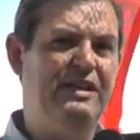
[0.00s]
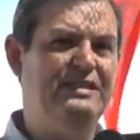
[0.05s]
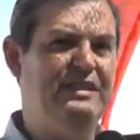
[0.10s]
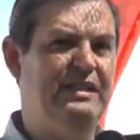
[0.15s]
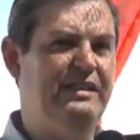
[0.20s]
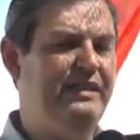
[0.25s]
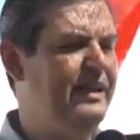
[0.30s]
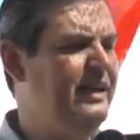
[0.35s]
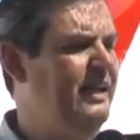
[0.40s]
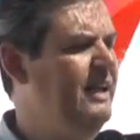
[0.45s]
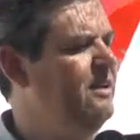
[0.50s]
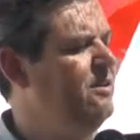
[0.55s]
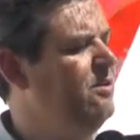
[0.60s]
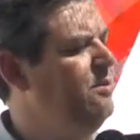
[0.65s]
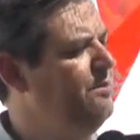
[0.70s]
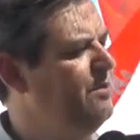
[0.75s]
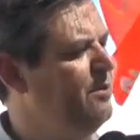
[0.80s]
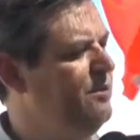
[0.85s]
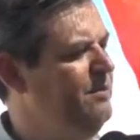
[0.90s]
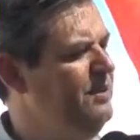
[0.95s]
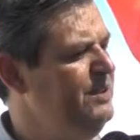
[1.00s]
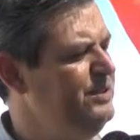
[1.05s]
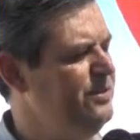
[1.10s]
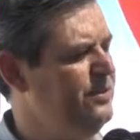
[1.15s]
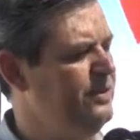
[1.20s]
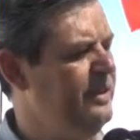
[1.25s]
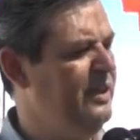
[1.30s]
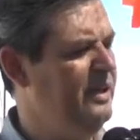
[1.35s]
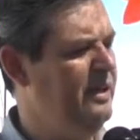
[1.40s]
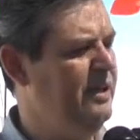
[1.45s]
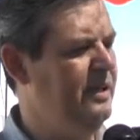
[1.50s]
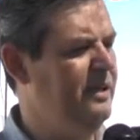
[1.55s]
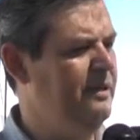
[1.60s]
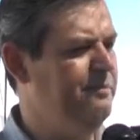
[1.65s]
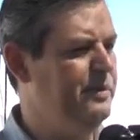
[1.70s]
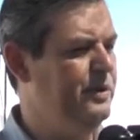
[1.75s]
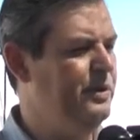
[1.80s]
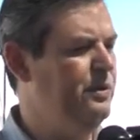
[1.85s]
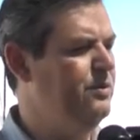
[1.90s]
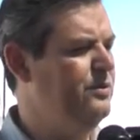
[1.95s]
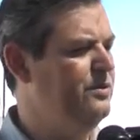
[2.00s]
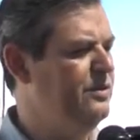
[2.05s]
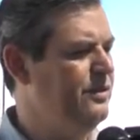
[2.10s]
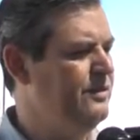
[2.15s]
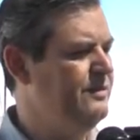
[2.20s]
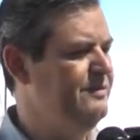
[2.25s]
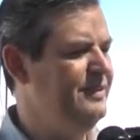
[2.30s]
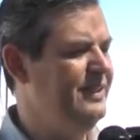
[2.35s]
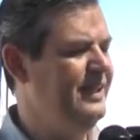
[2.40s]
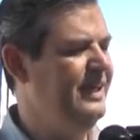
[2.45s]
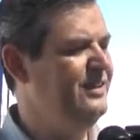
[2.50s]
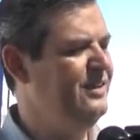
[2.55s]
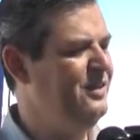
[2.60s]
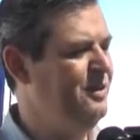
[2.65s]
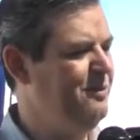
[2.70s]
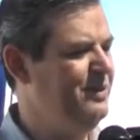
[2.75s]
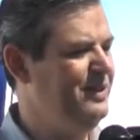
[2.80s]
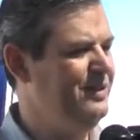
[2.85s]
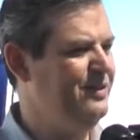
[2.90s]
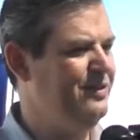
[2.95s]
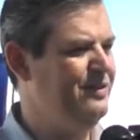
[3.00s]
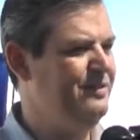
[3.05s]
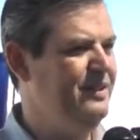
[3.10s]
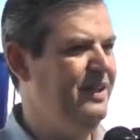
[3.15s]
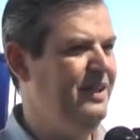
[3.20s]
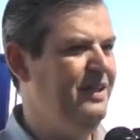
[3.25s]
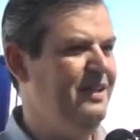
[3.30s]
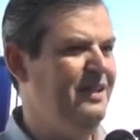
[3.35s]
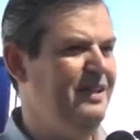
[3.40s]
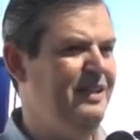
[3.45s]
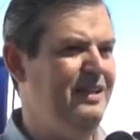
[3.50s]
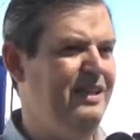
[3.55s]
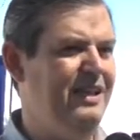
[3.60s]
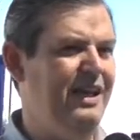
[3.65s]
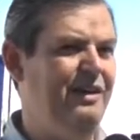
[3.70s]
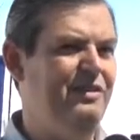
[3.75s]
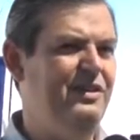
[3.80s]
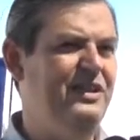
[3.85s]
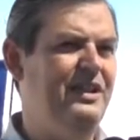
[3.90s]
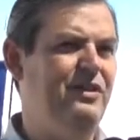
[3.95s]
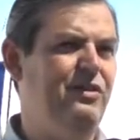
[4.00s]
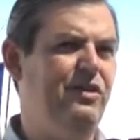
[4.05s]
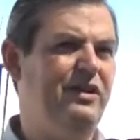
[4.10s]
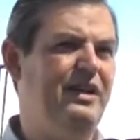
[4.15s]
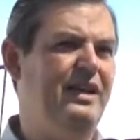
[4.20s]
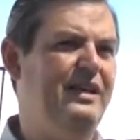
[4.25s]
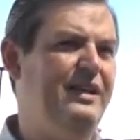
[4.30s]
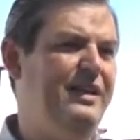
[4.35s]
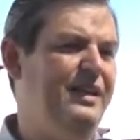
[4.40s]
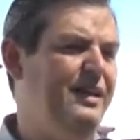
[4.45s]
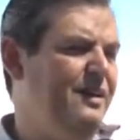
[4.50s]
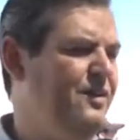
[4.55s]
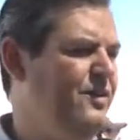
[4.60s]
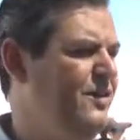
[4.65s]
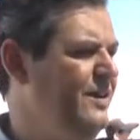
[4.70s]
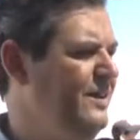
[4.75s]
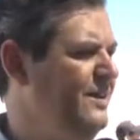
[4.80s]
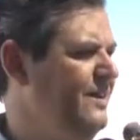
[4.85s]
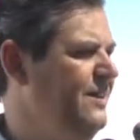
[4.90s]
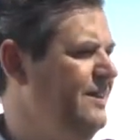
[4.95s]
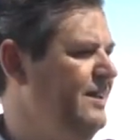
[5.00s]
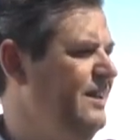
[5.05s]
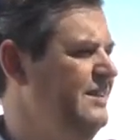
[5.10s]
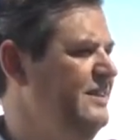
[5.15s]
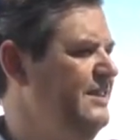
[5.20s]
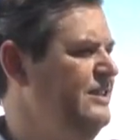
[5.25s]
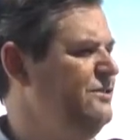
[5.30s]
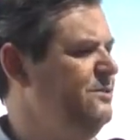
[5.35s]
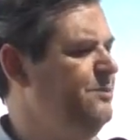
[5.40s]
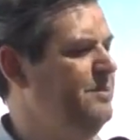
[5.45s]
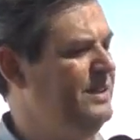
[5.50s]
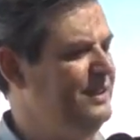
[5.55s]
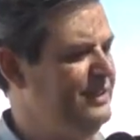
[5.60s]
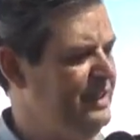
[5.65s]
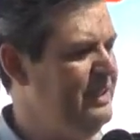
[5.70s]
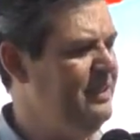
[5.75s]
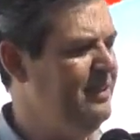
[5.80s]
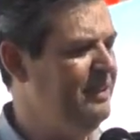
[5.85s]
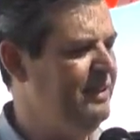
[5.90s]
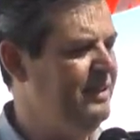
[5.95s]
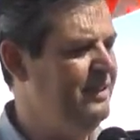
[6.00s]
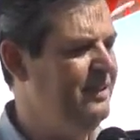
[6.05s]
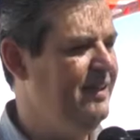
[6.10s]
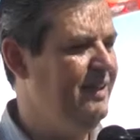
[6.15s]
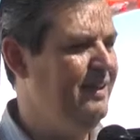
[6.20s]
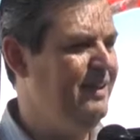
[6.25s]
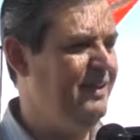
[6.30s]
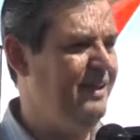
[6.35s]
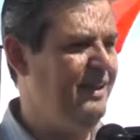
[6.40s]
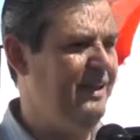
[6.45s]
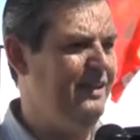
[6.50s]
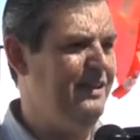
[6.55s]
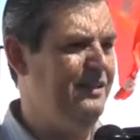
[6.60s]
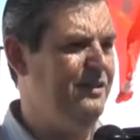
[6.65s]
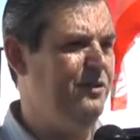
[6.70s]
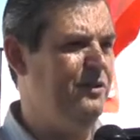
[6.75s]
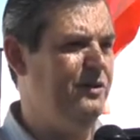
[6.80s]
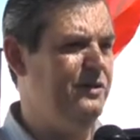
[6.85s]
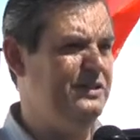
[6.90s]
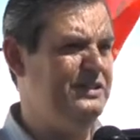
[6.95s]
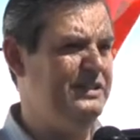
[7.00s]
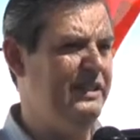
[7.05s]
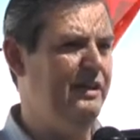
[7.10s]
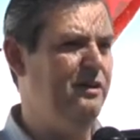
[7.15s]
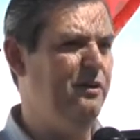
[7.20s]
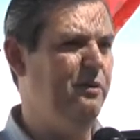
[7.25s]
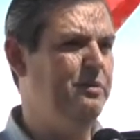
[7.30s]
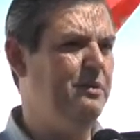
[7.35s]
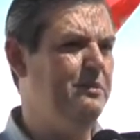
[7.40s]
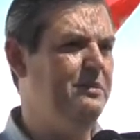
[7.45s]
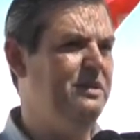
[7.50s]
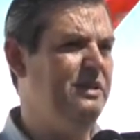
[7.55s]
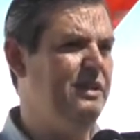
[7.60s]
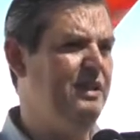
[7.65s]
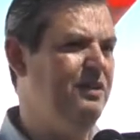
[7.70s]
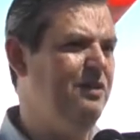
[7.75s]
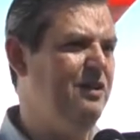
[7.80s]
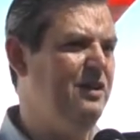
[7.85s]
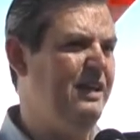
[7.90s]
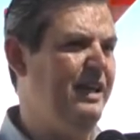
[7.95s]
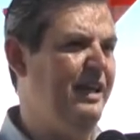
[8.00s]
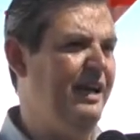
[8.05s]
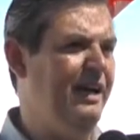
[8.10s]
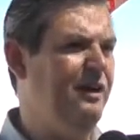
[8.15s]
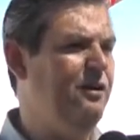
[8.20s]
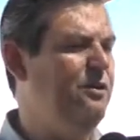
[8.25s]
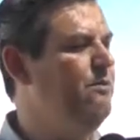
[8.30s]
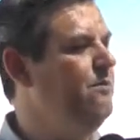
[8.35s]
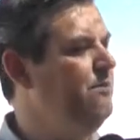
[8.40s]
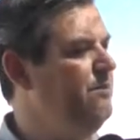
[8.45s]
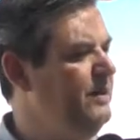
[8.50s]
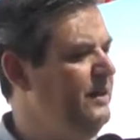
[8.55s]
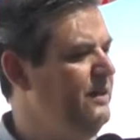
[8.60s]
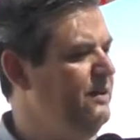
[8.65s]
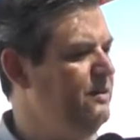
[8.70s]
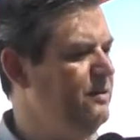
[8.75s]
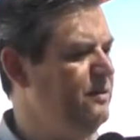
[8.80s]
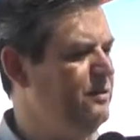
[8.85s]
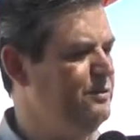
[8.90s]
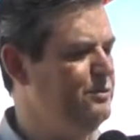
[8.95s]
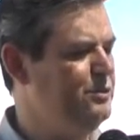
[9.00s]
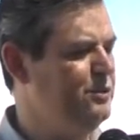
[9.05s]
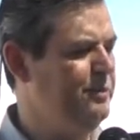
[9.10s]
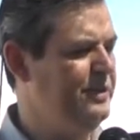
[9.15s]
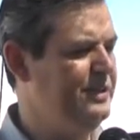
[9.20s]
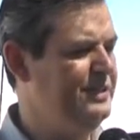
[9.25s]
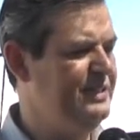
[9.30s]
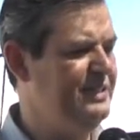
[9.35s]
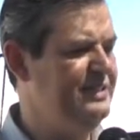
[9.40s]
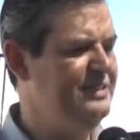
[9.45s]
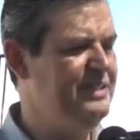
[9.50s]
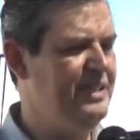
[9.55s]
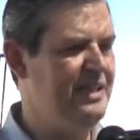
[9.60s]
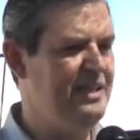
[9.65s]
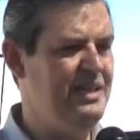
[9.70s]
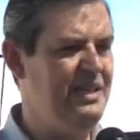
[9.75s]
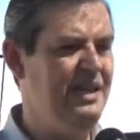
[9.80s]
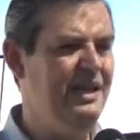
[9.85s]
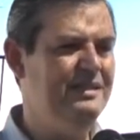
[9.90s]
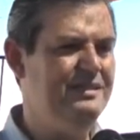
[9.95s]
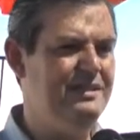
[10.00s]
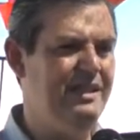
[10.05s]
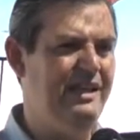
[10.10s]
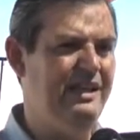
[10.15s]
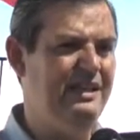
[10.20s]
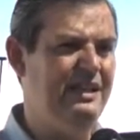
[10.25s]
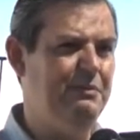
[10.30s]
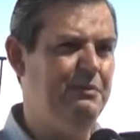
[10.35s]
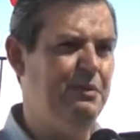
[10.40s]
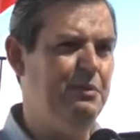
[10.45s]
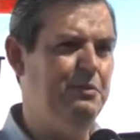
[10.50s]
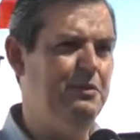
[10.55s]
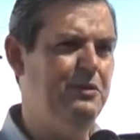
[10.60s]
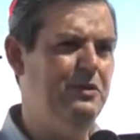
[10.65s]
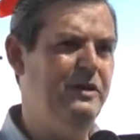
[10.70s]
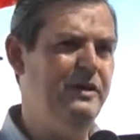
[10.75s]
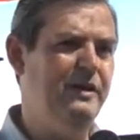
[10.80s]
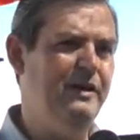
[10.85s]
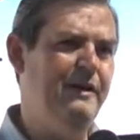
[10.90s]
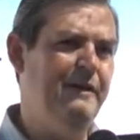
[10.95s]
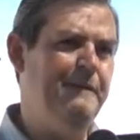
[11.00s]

resaltar es el compromiso del productor de ganado menor y de aves de corral que hoy han dicho presente, que se han comprometido y que han cumplido con su presencia aquí, así que estamos muy